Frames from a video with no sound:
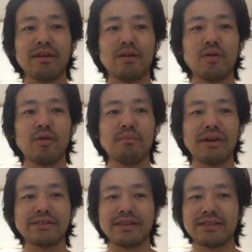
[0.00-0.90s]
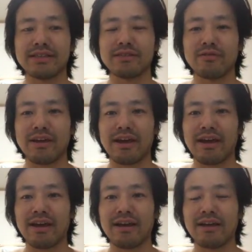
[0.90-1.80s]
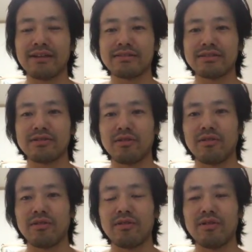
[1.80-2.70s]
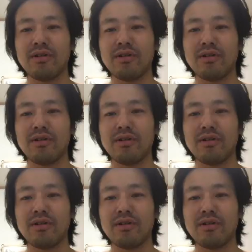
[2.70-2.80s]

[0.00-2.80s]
このメッセージですよねそう